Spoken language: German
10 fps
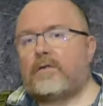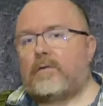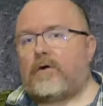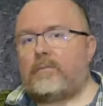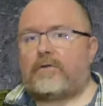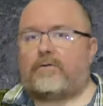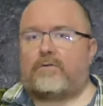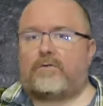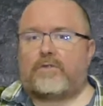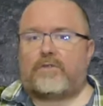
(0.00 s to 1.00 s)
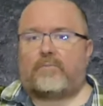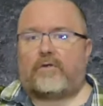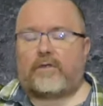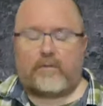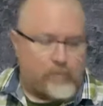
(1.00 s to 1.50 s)
Da machen wir dann noch einen kurzen
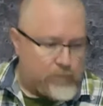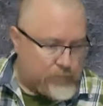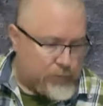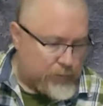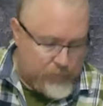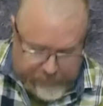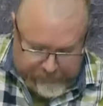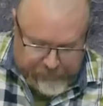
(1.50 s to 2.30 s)
Break, weil